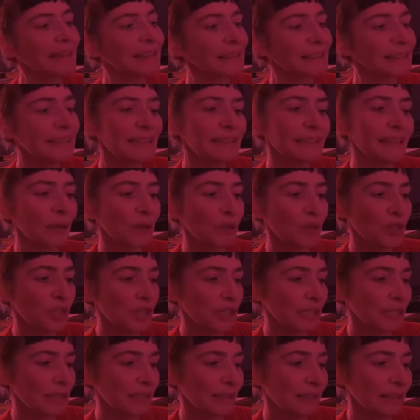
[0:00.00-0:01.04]
dérangé.
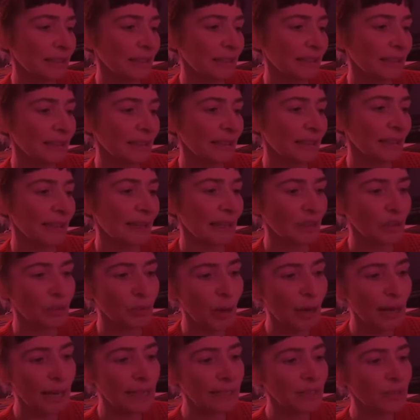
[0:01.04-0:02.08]
La
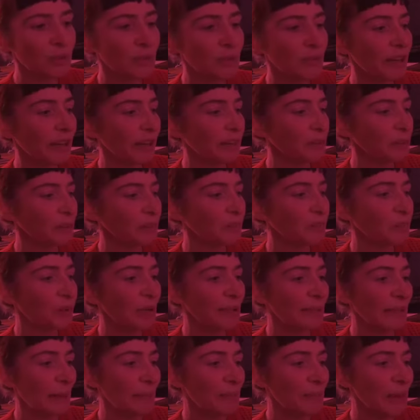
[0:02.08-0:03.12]
toilette, couverte de boîtes à
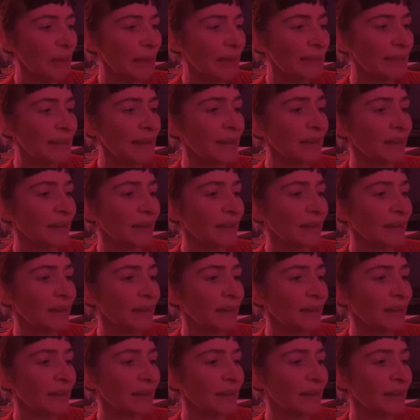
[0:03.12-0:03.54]
peigne,